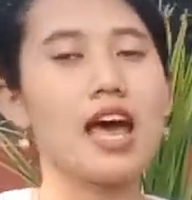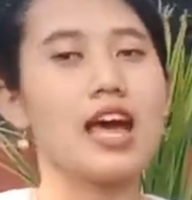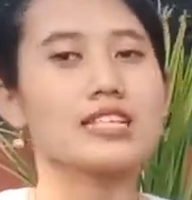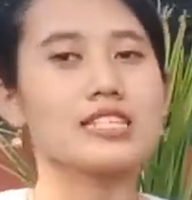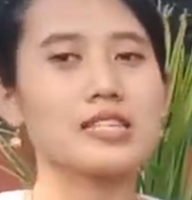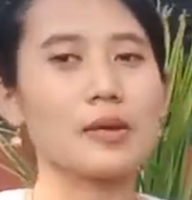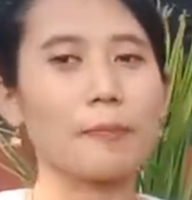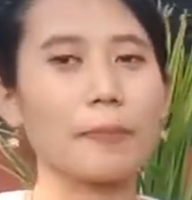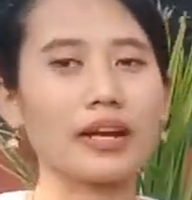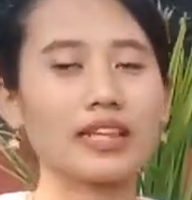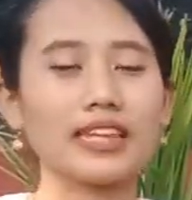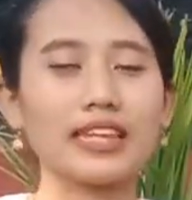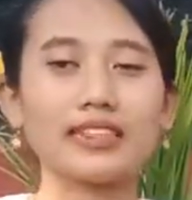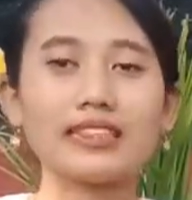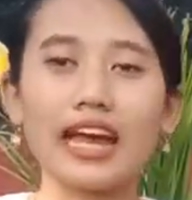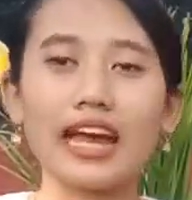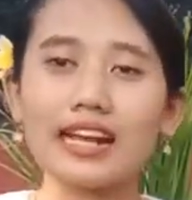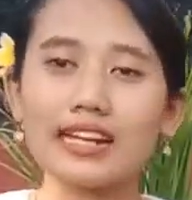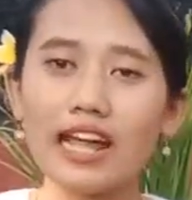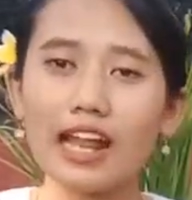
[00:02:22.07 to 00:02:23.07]
seperti
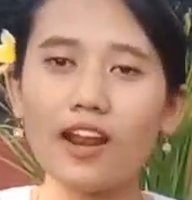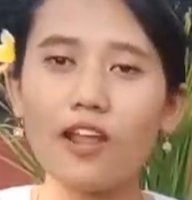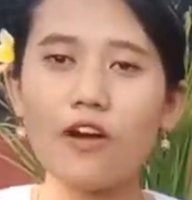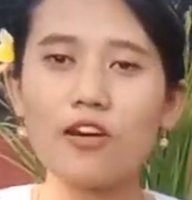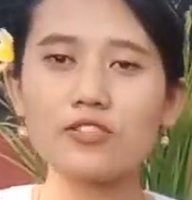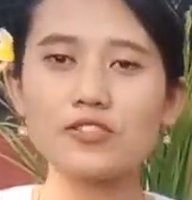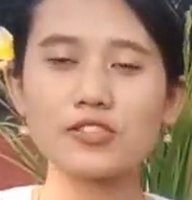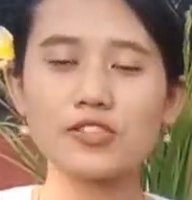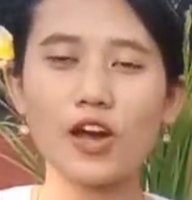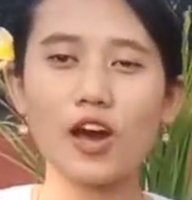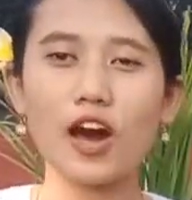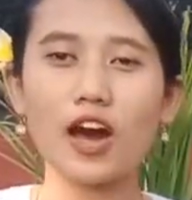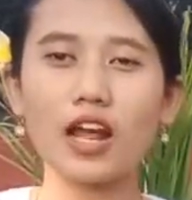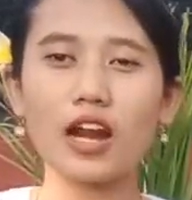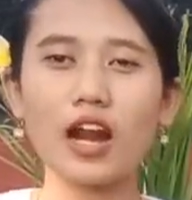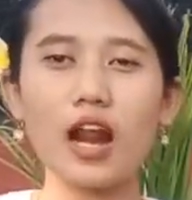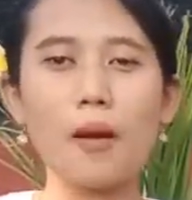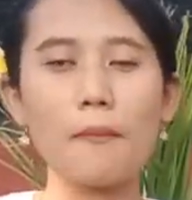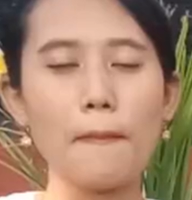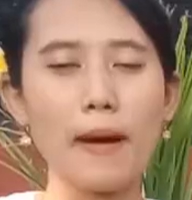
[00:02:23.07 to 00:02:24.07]
tanah longsor,
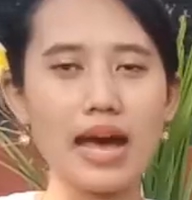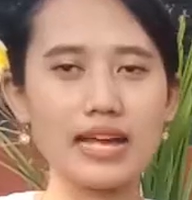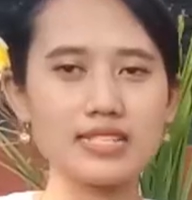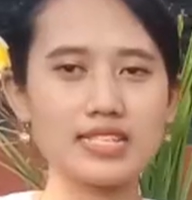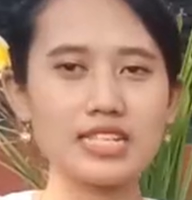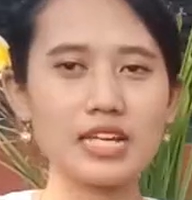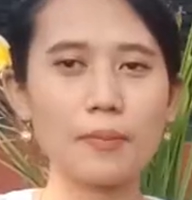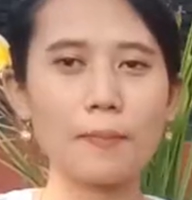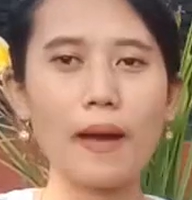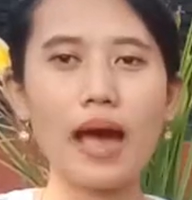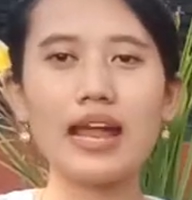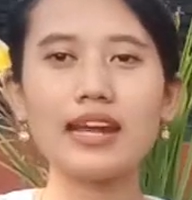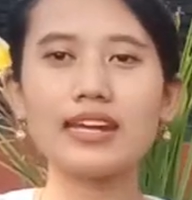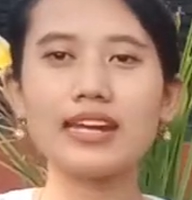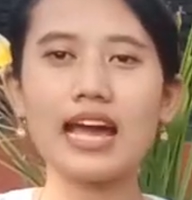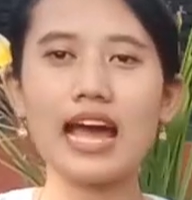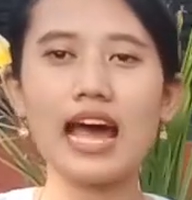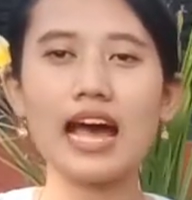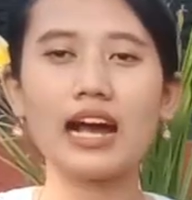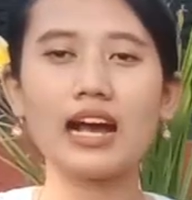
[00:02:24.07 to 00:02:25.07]
banjir
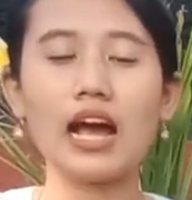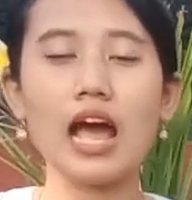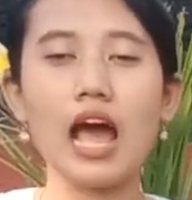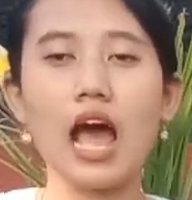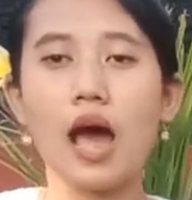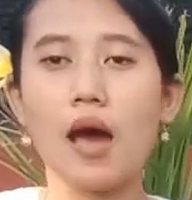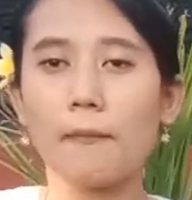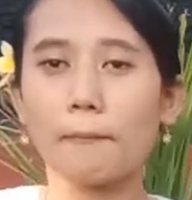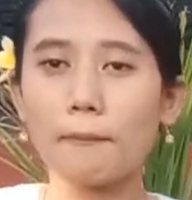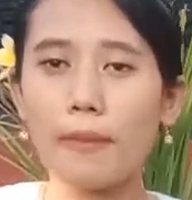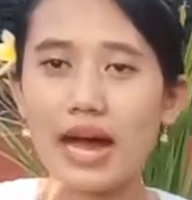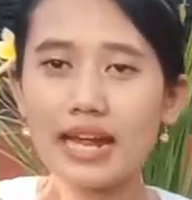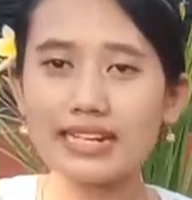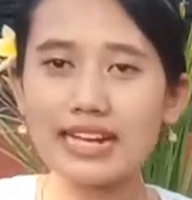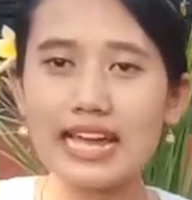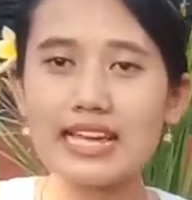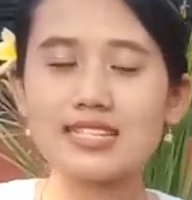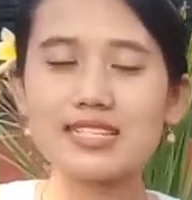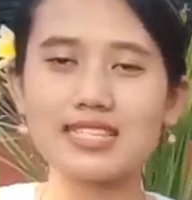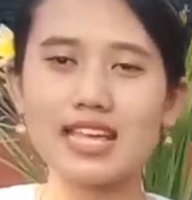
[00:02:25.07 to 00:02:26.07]
bandang,
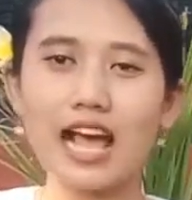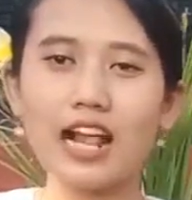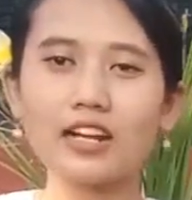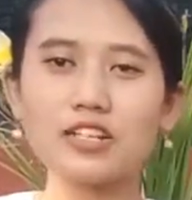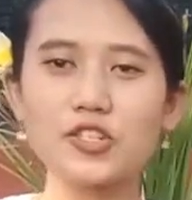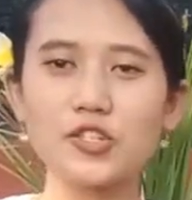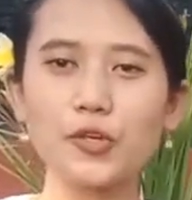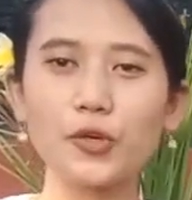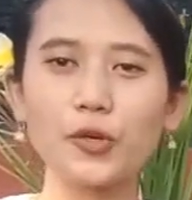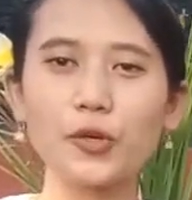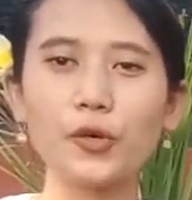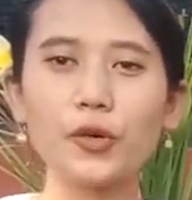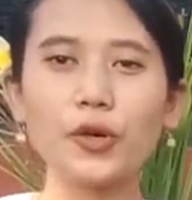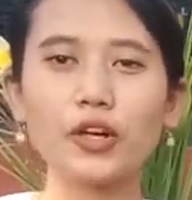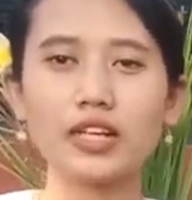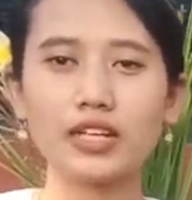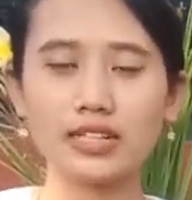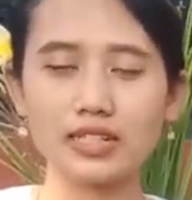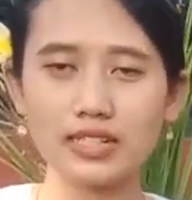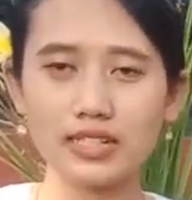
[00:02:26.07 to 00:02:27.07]
badai salju,
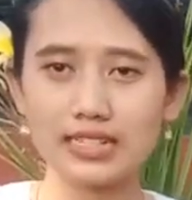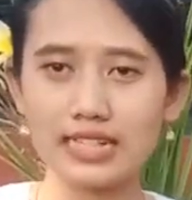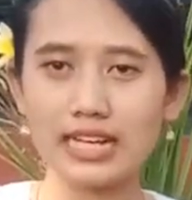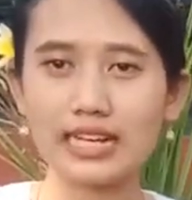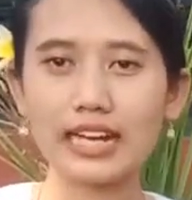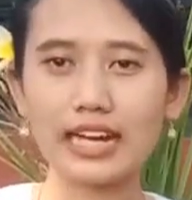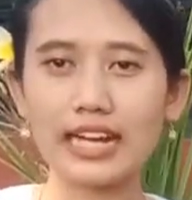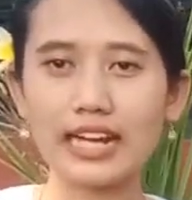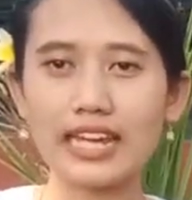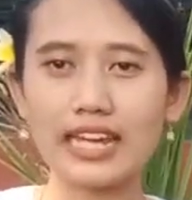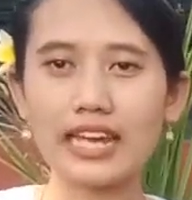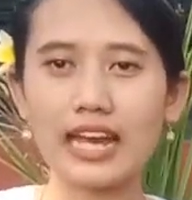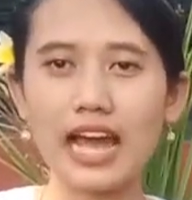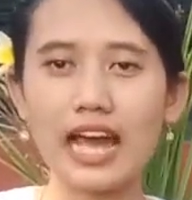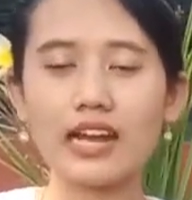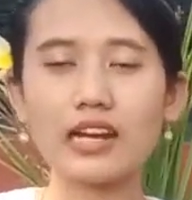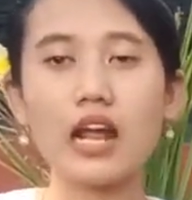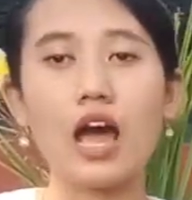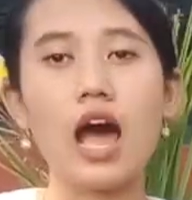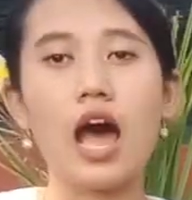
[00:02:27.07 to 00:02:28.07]

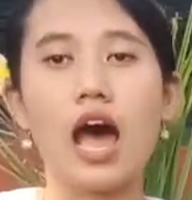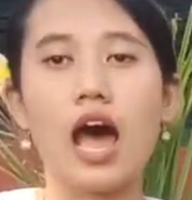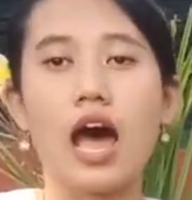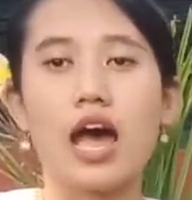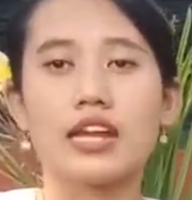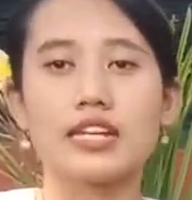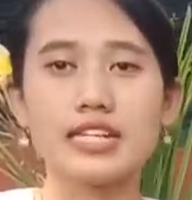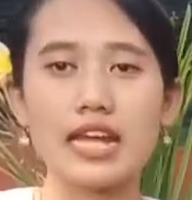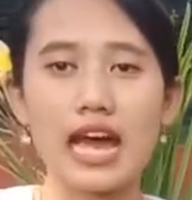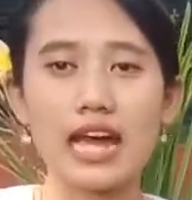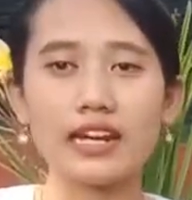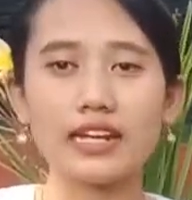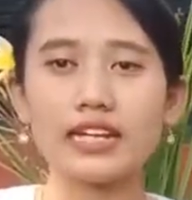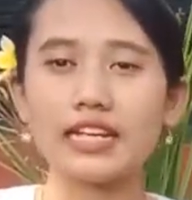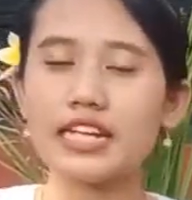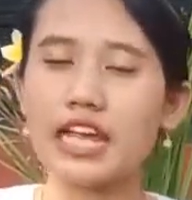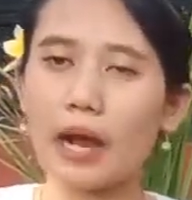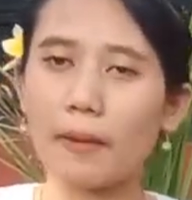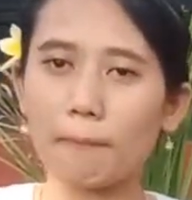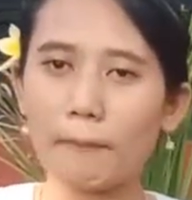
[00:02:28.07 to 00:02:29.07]
kekeringan,
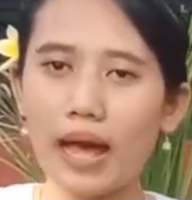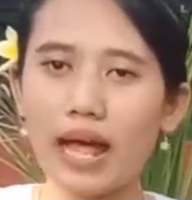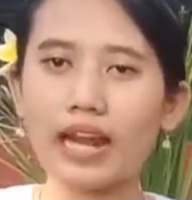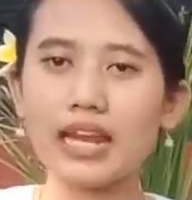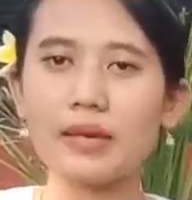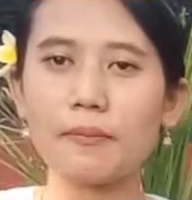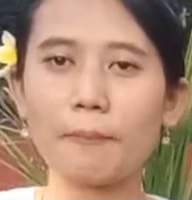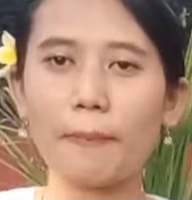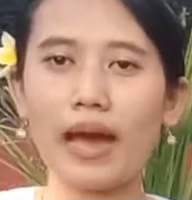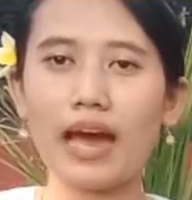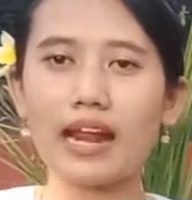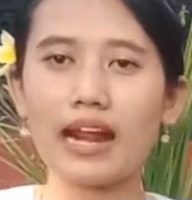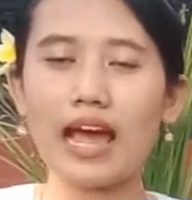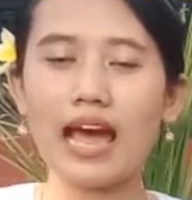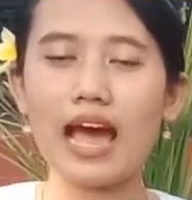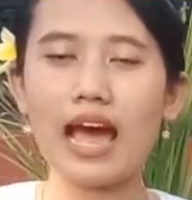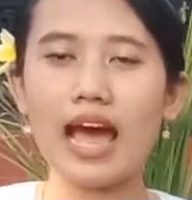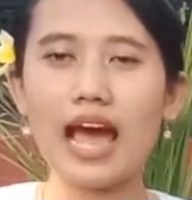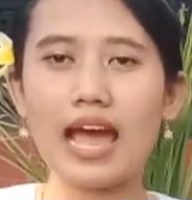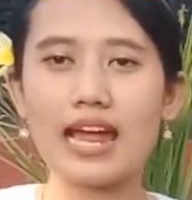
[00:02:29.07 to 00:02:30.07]
dan yang paling
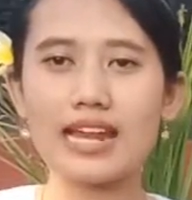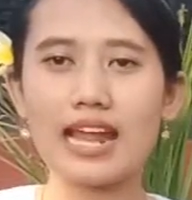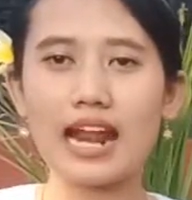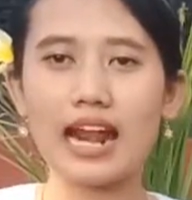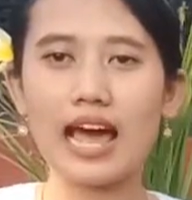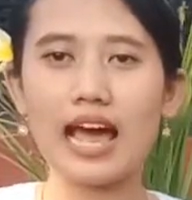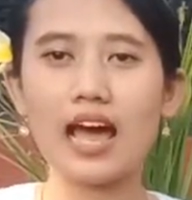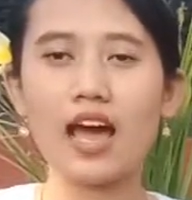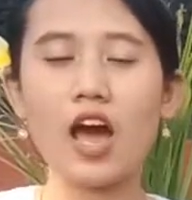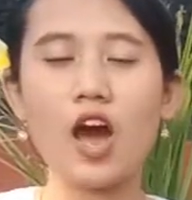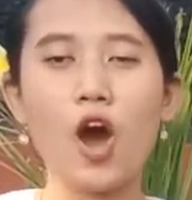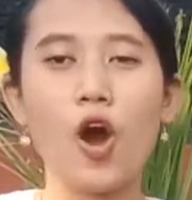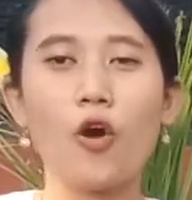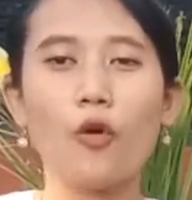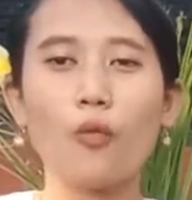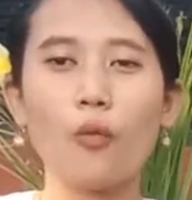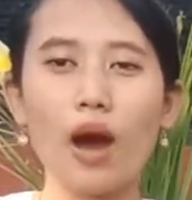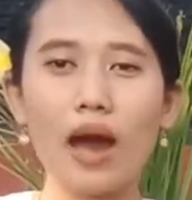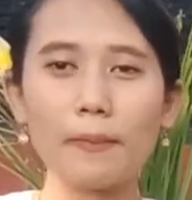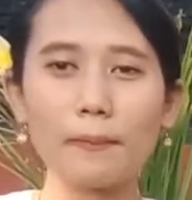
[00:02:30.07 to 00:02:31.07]
parah adalah
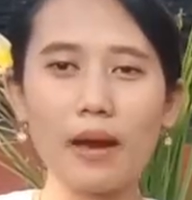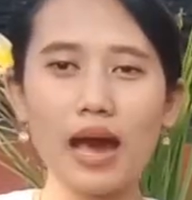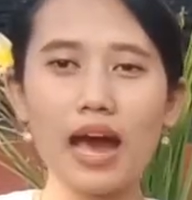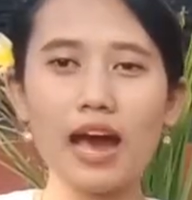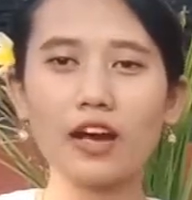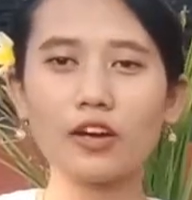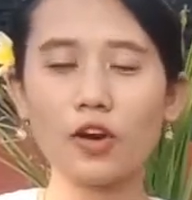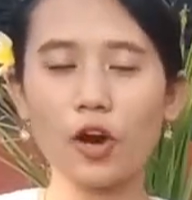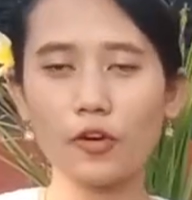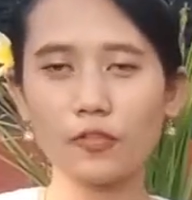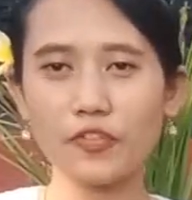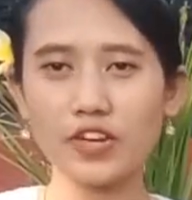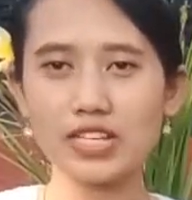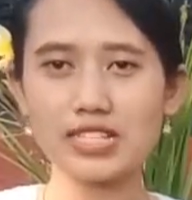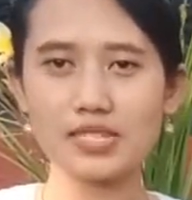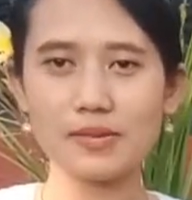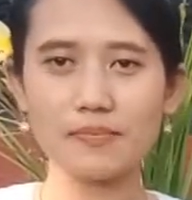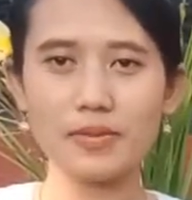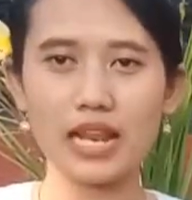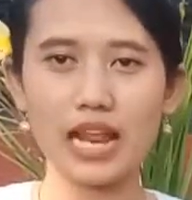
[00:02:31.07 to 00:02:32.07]
wabah
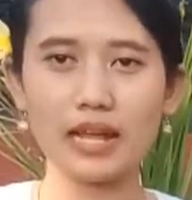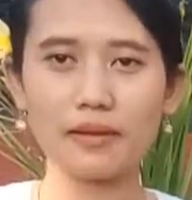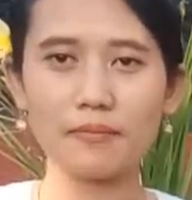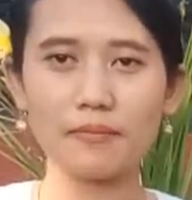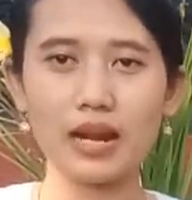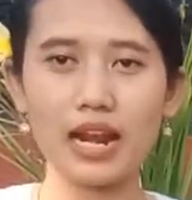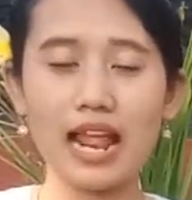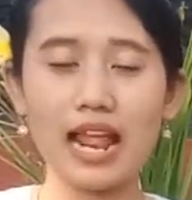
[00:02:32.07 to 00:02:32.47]
COVID-19